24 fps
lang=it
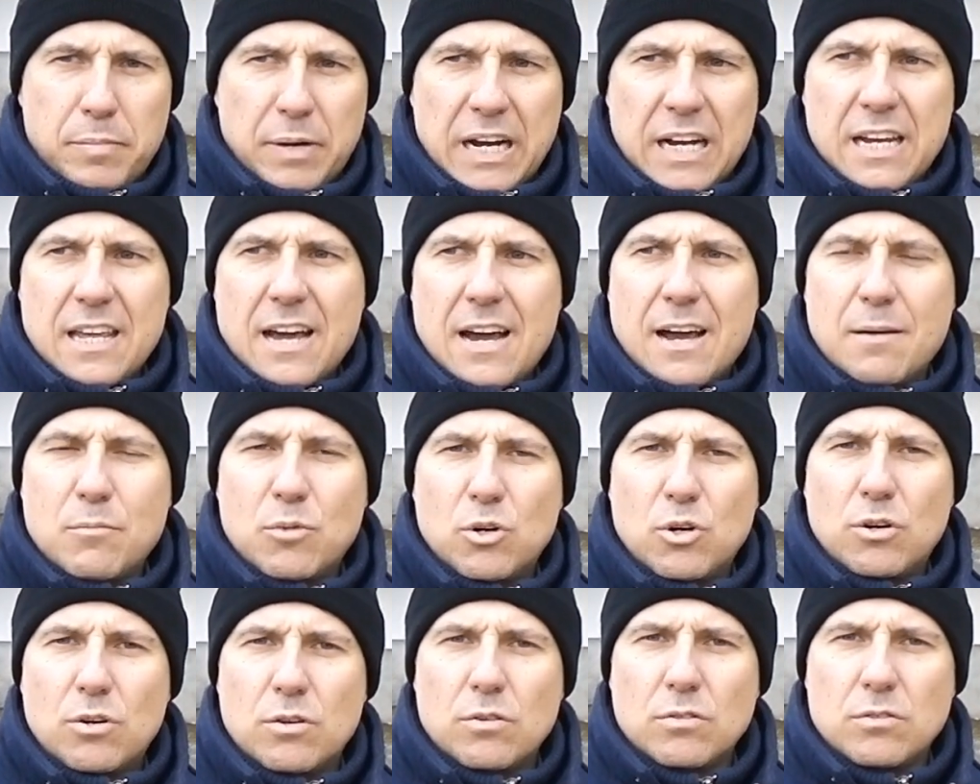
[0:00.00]

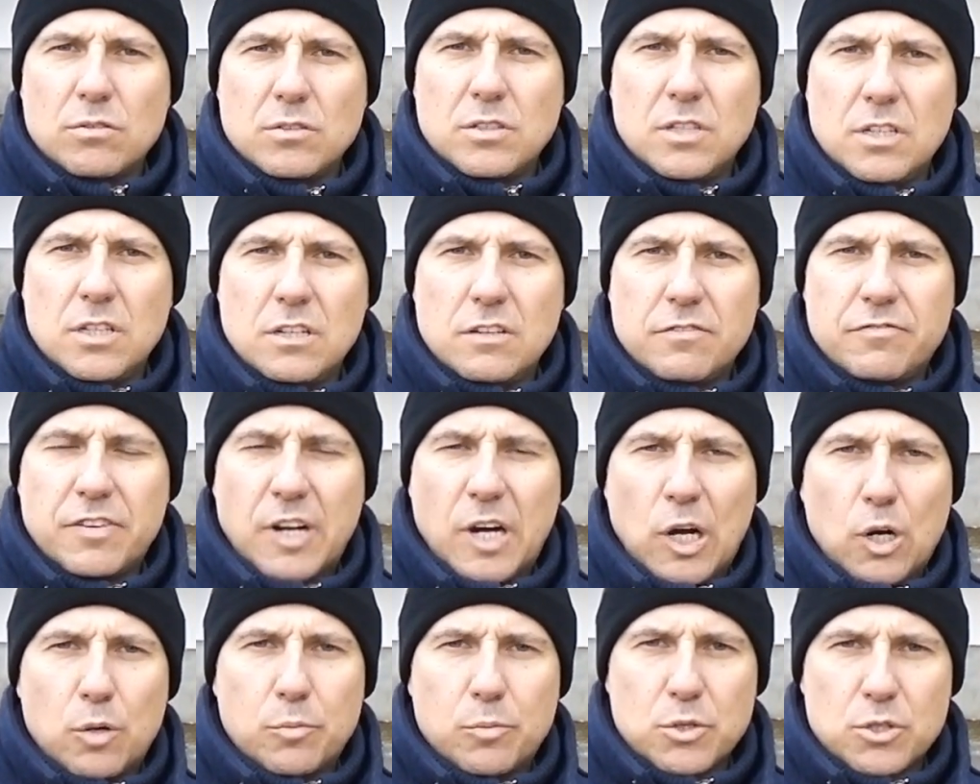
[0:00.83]
Parliamo di
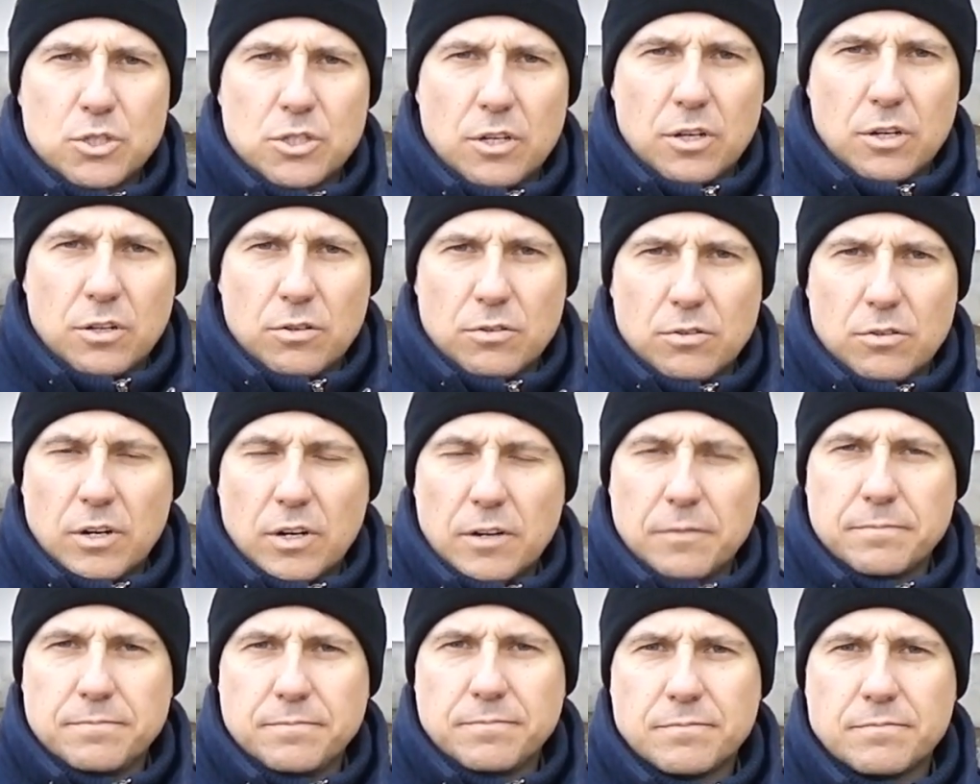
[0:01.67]
freno
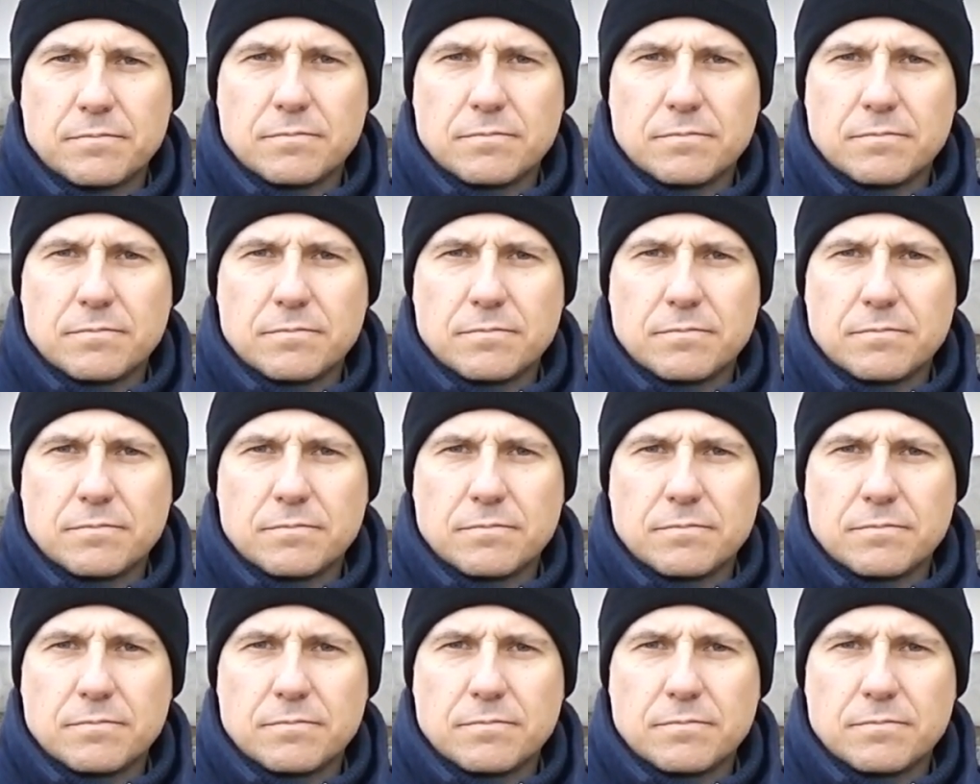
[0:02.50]
posteriore.